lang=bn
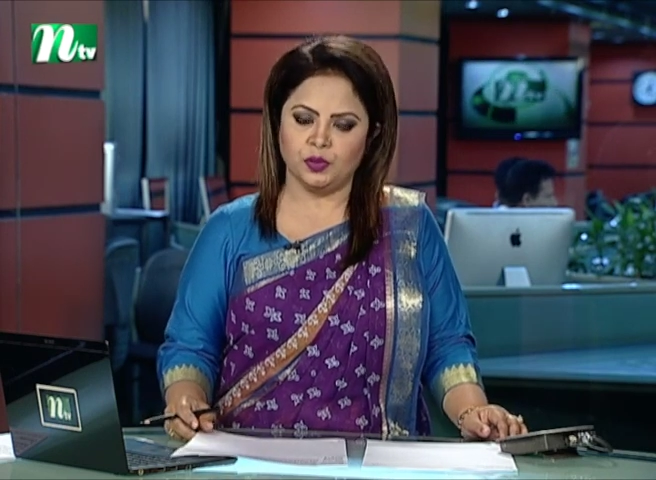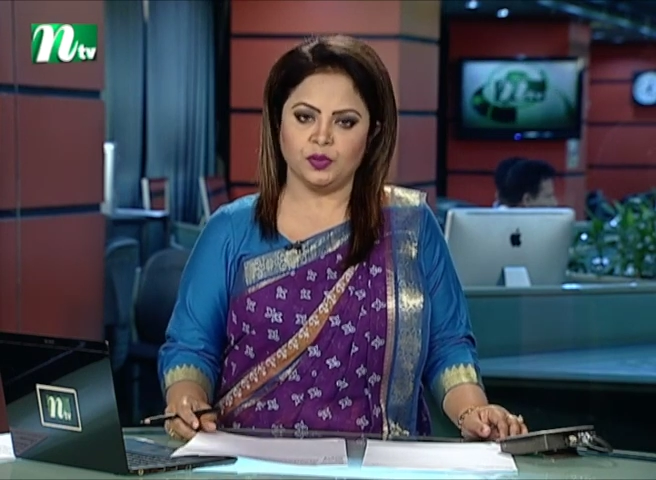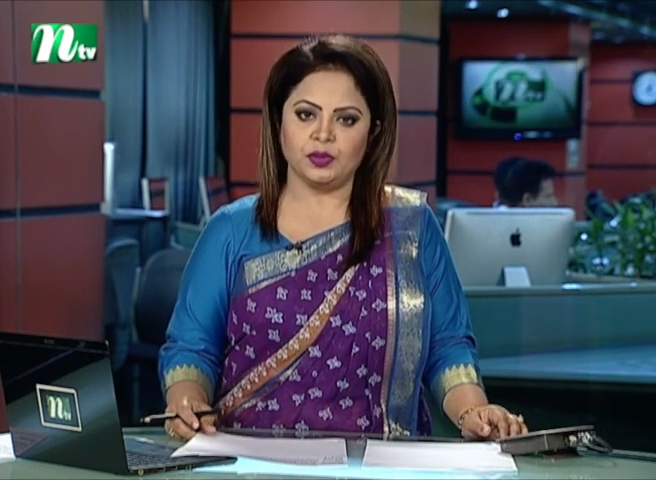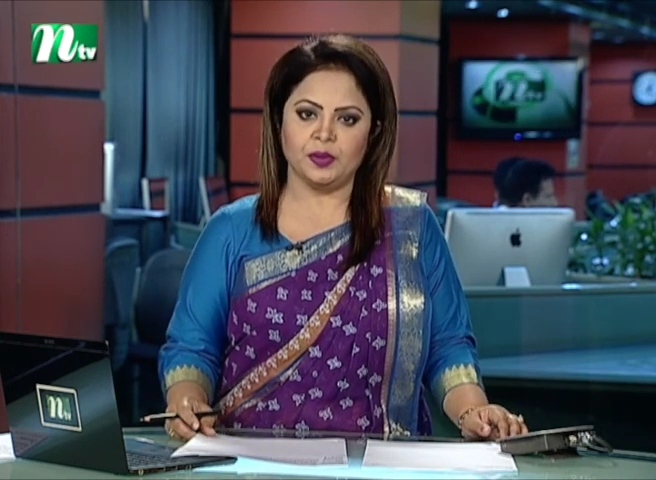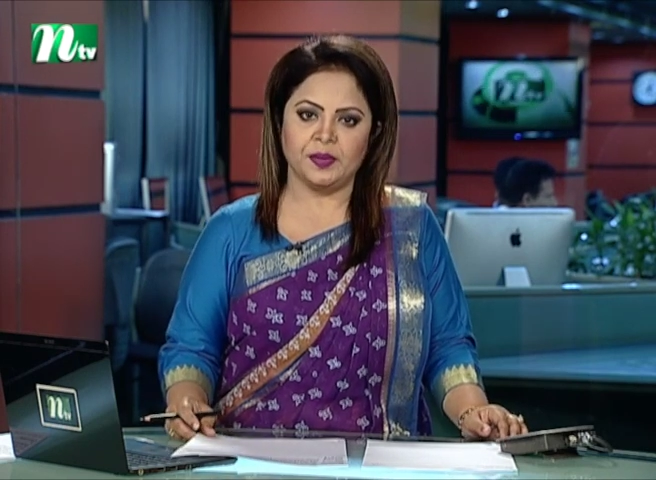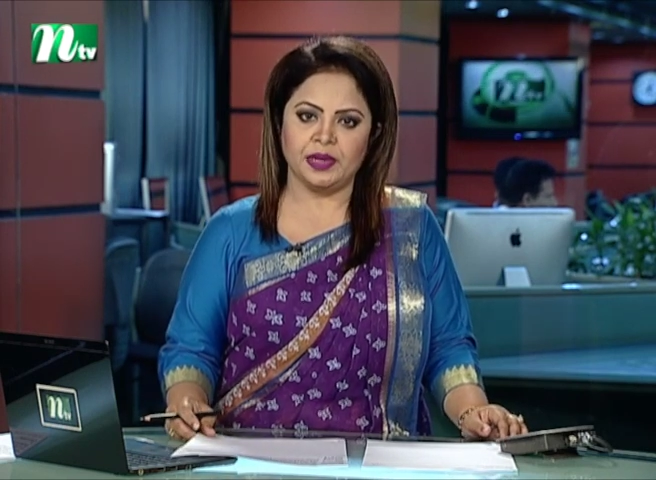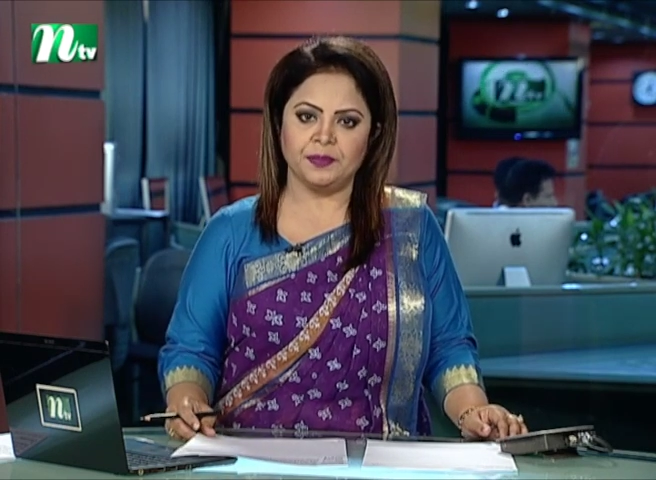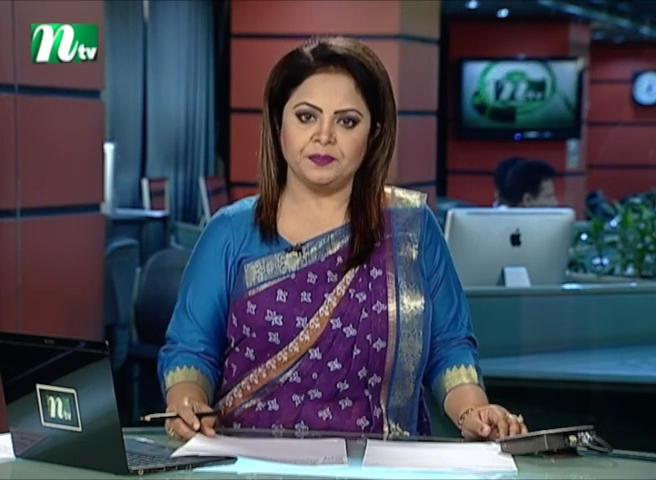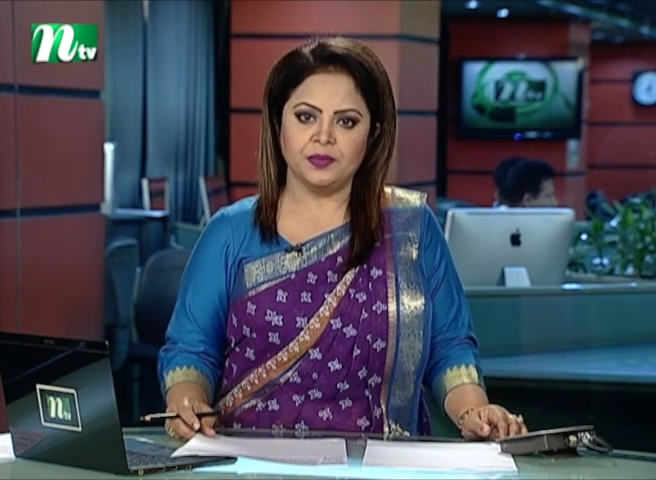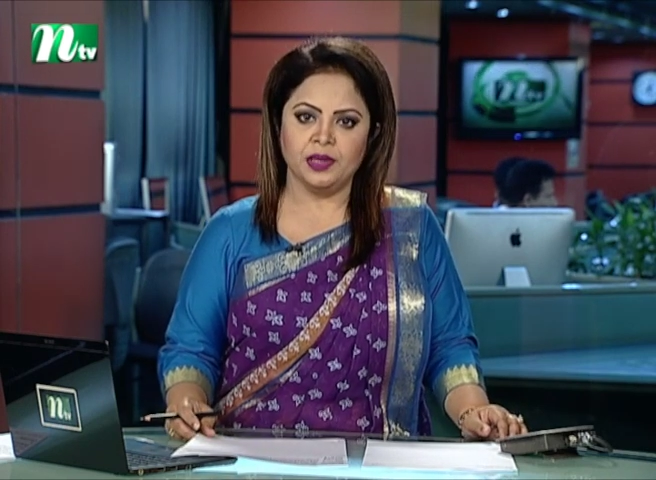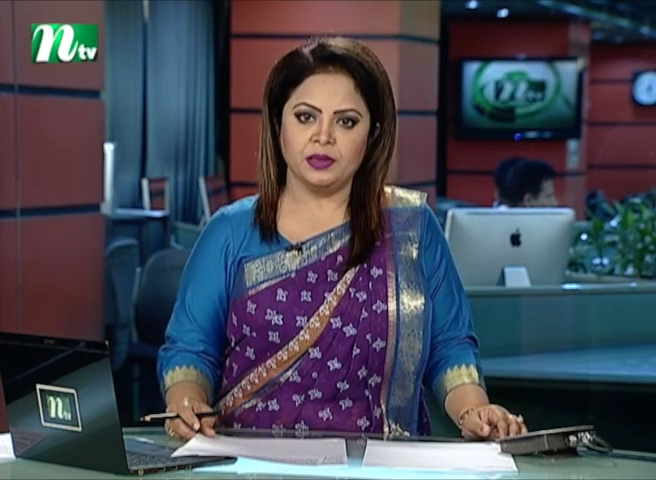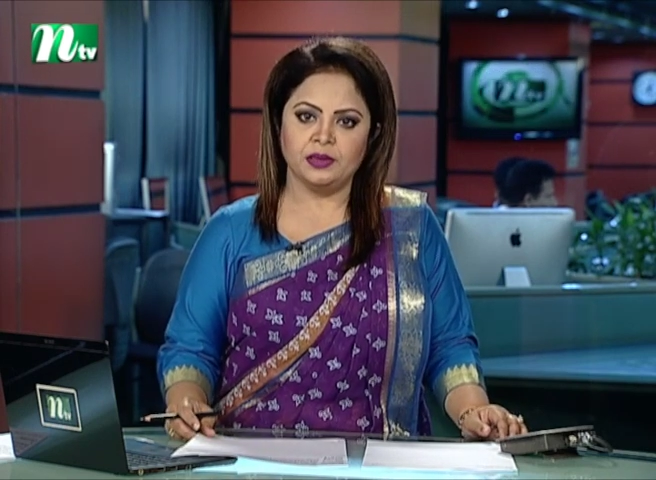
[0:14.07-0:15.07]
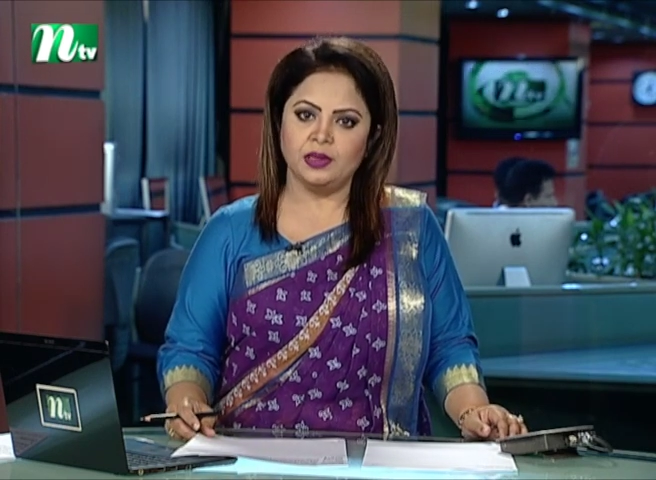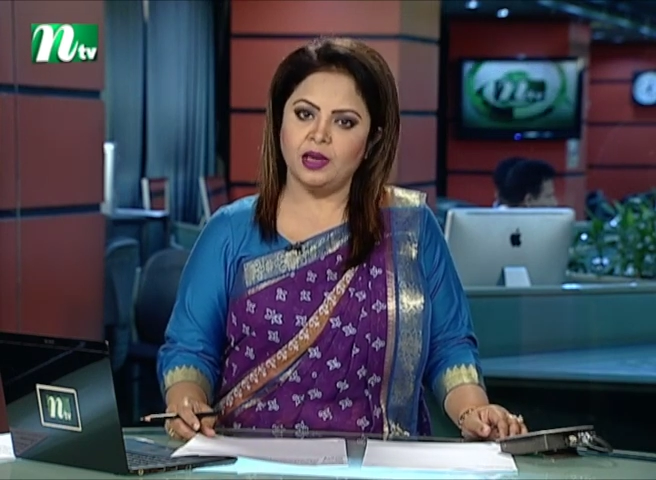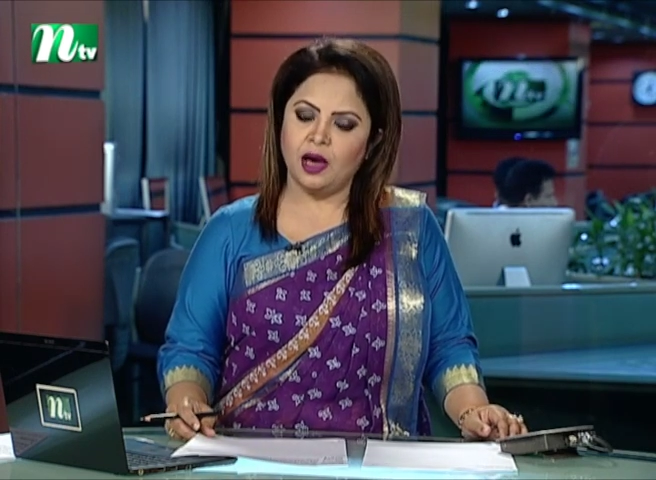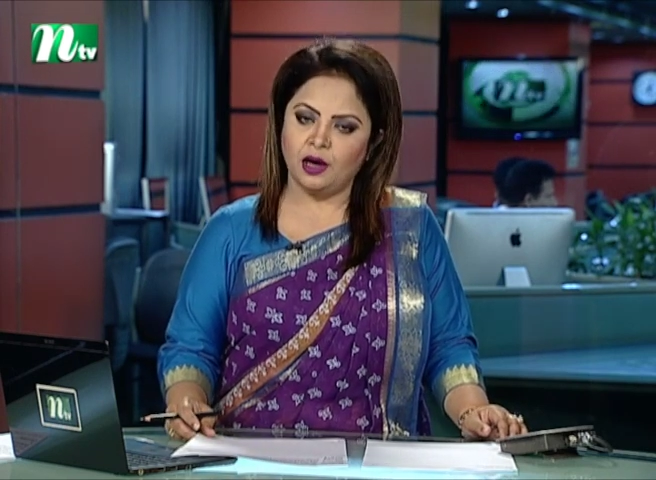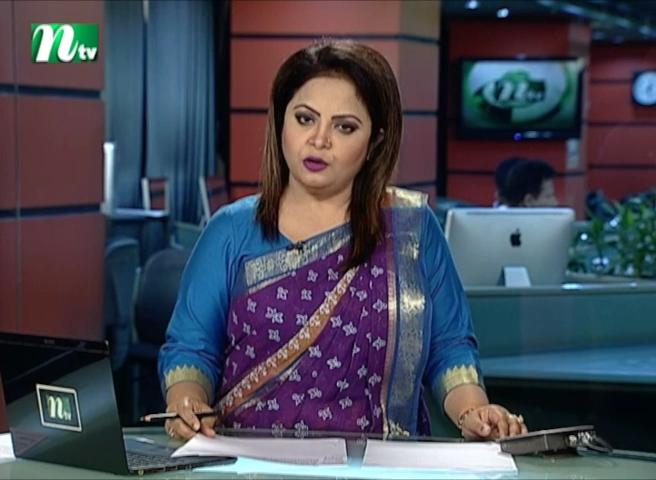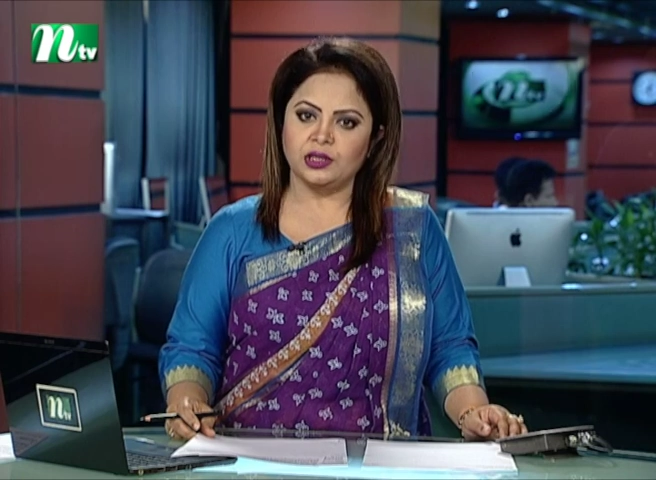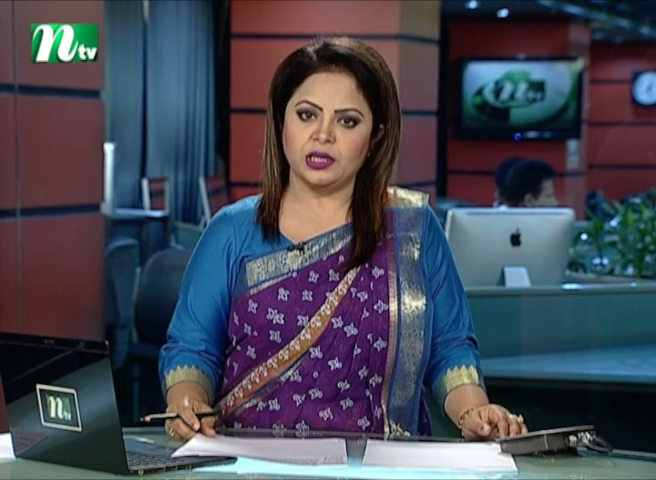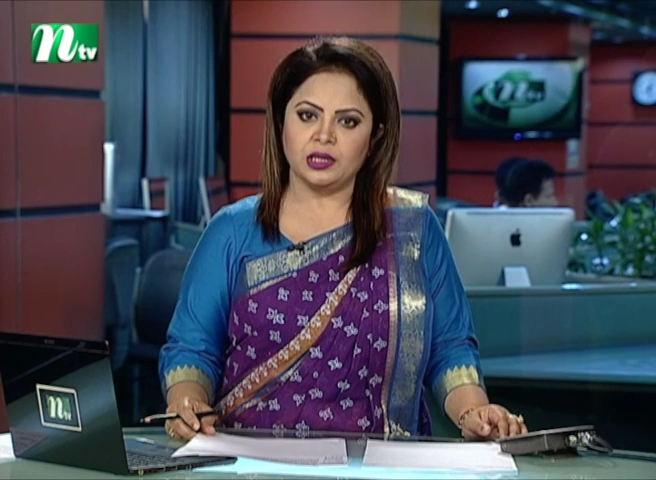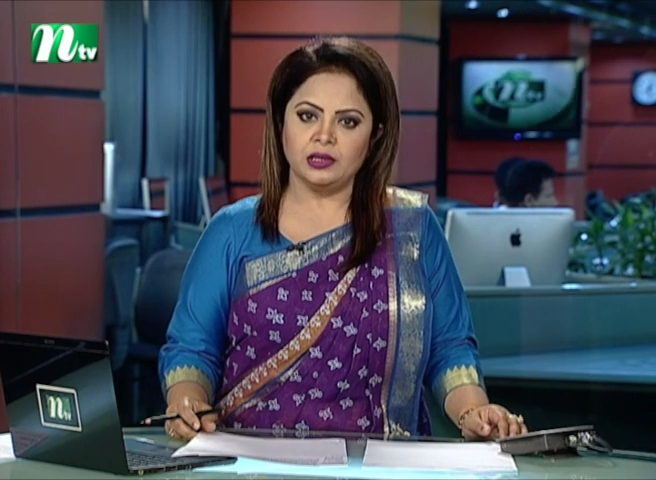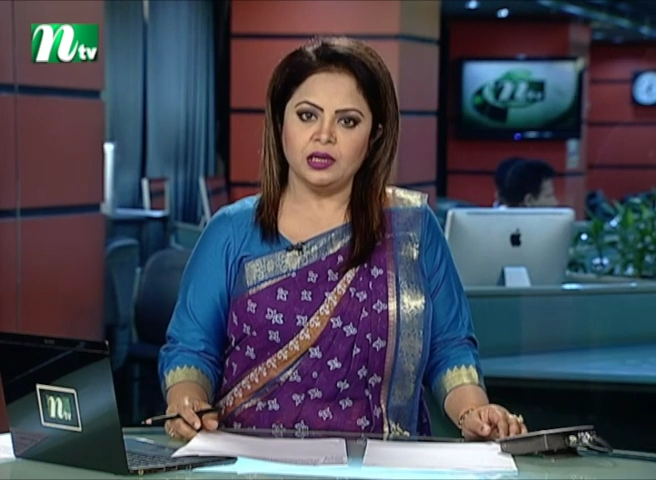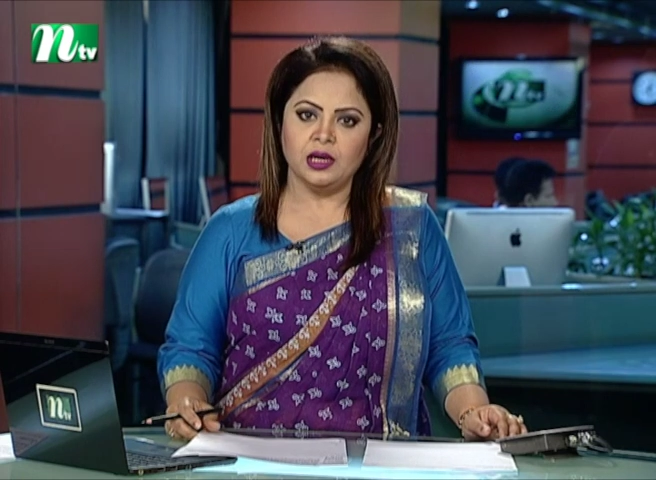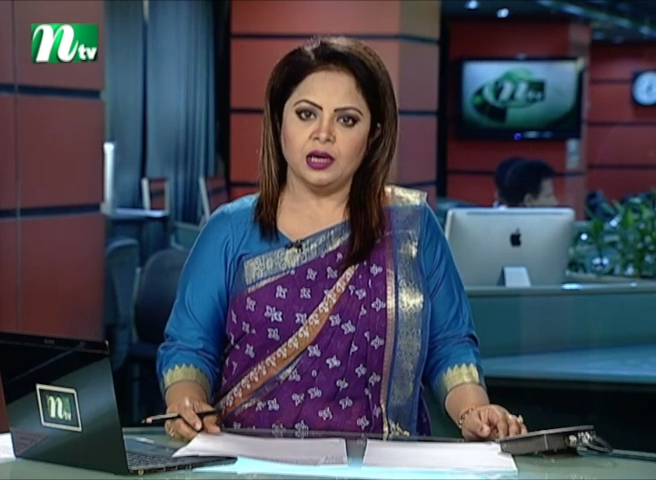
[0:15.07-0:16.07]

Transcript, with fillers: করতে পারে তিনি আরও জানান